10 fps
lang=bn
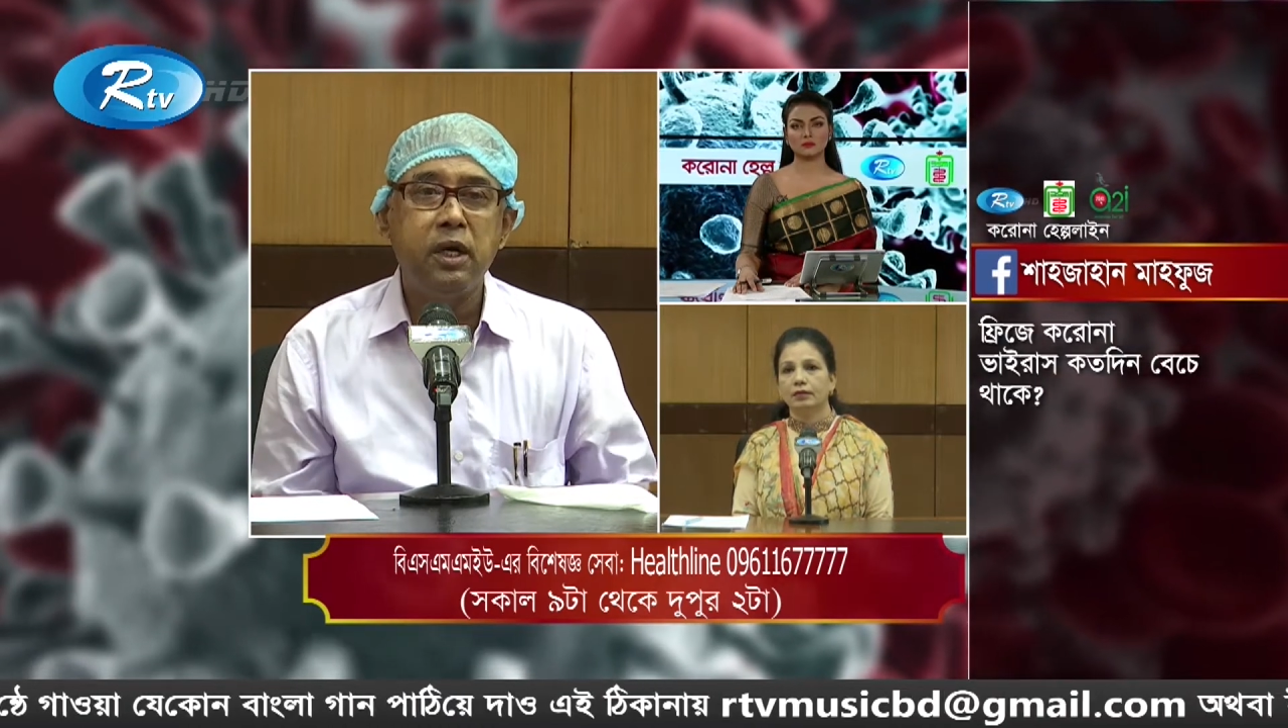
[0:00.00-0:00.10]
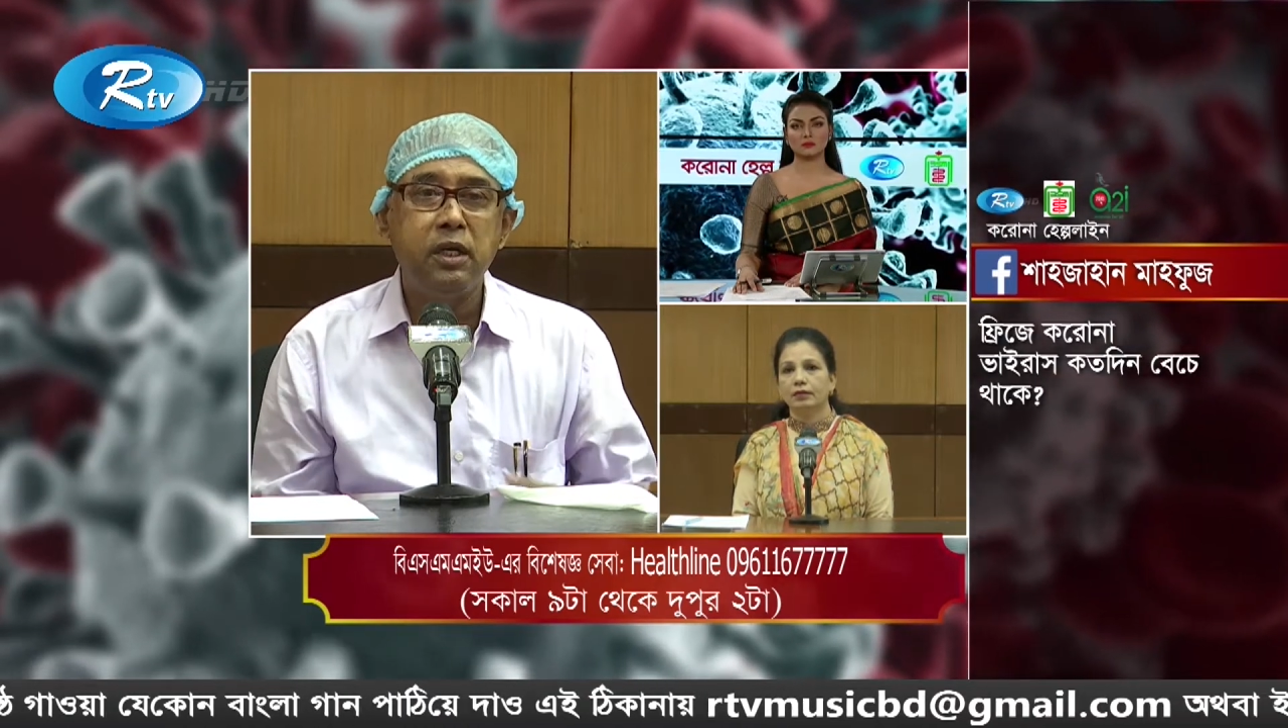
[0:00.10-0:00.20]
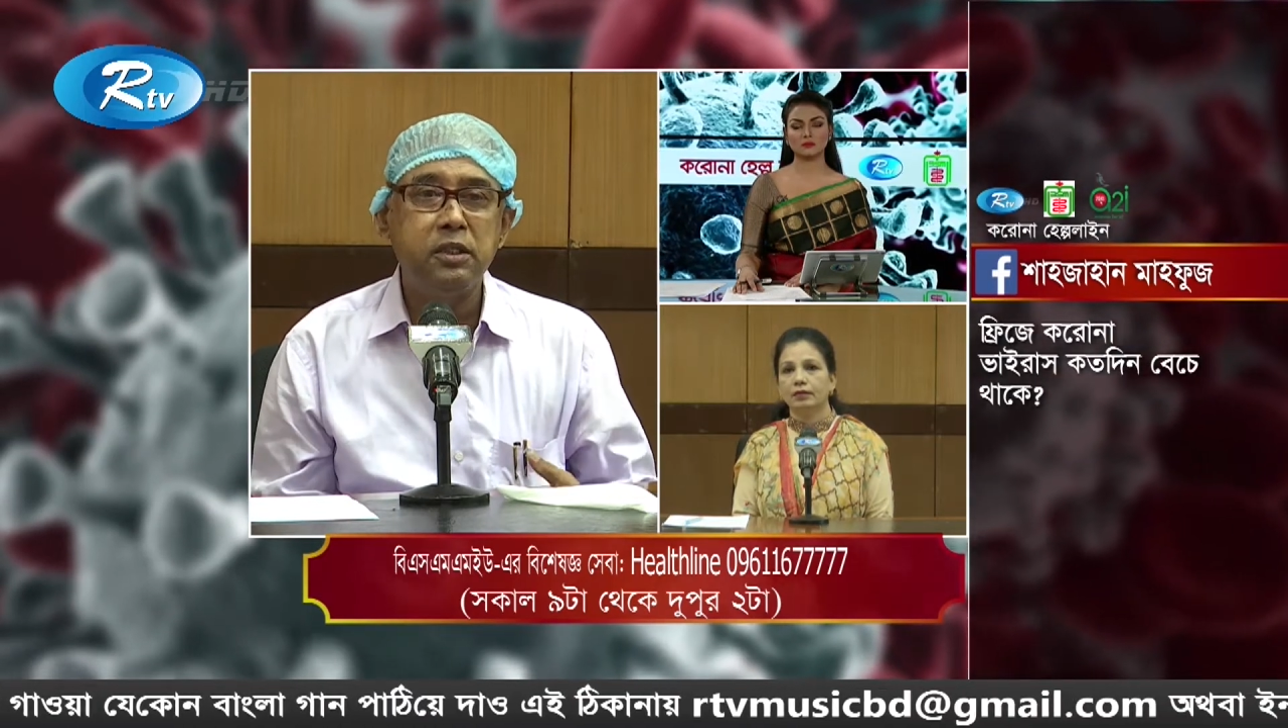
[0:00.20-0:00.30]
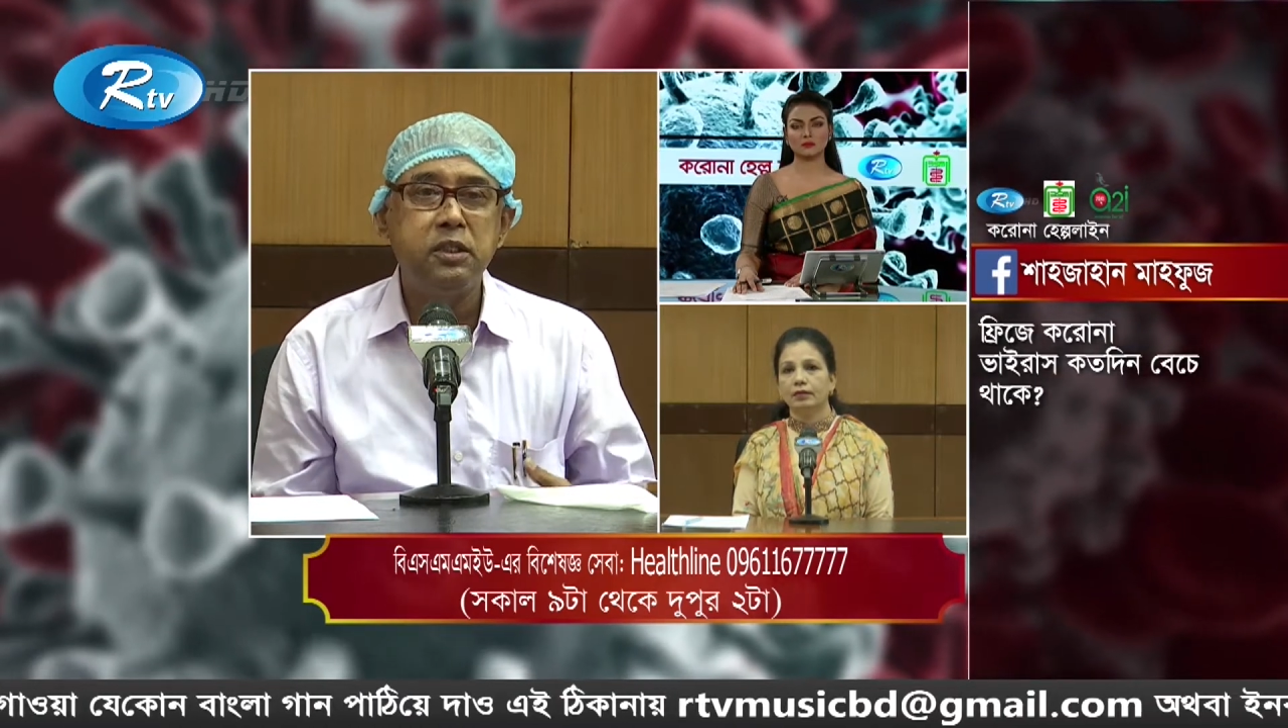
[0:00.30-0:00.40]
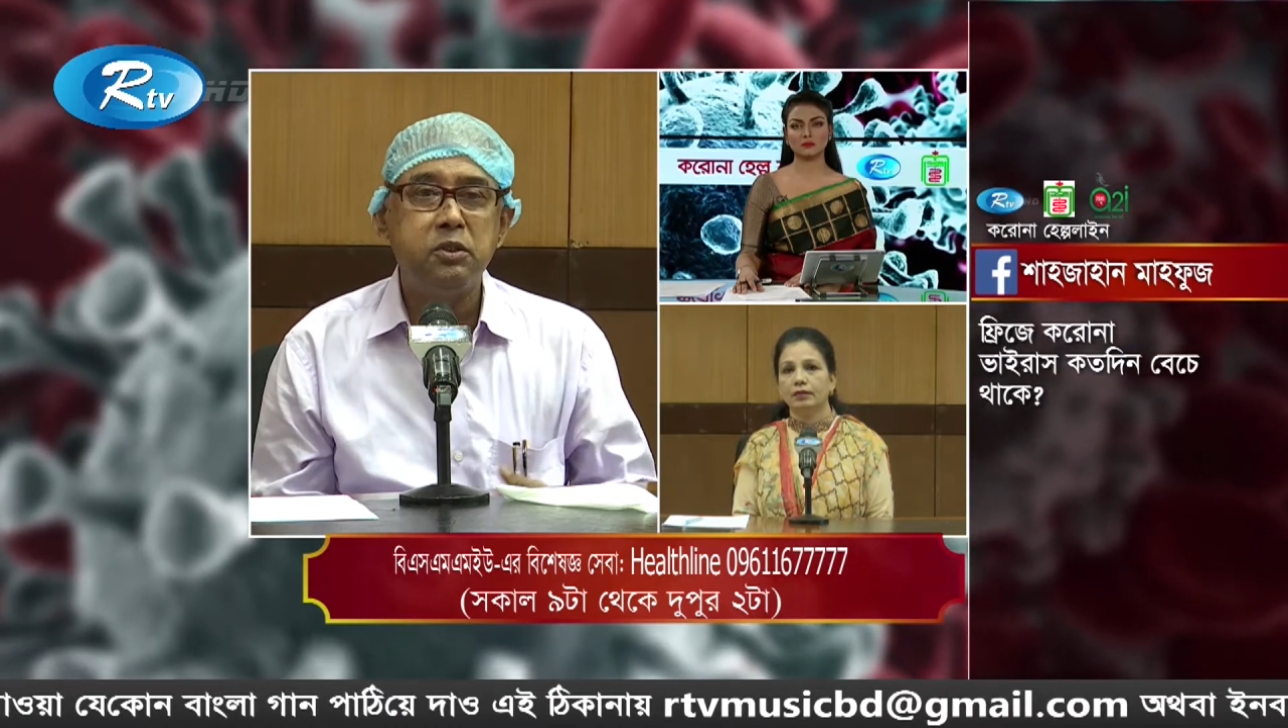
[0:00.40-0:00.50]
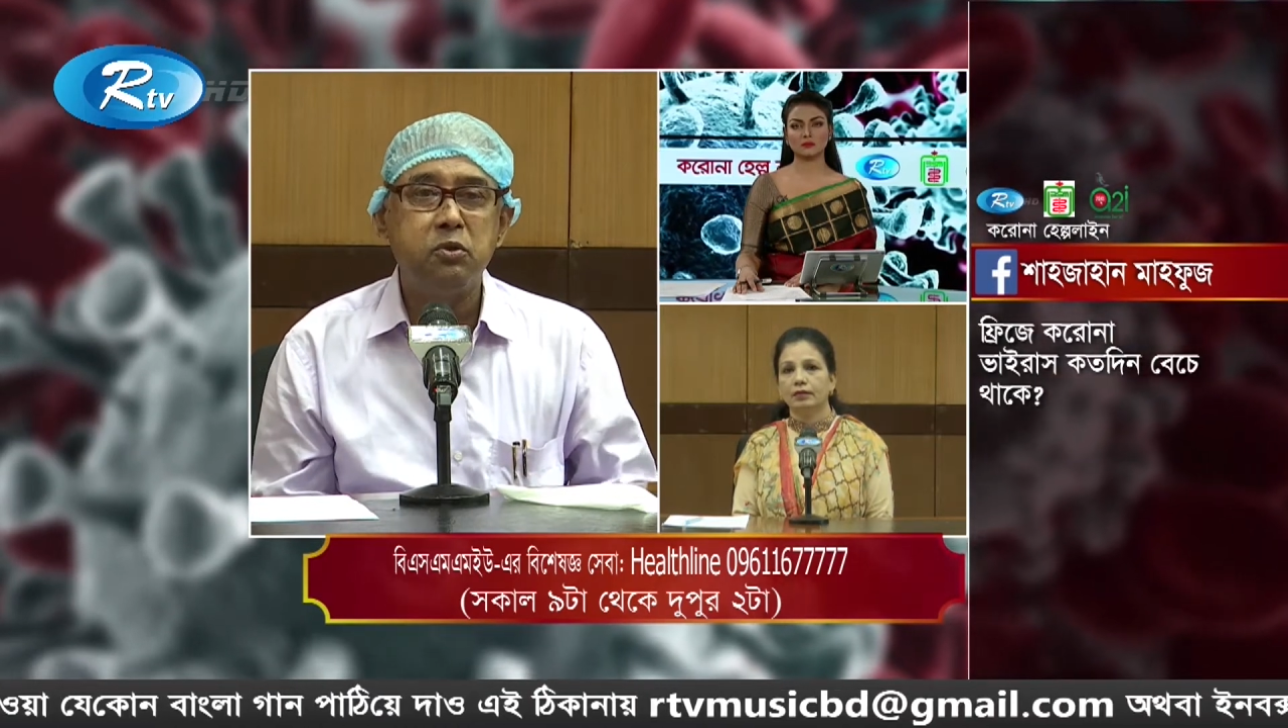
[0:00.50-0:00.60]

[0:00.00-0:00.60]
বাংলাদেশের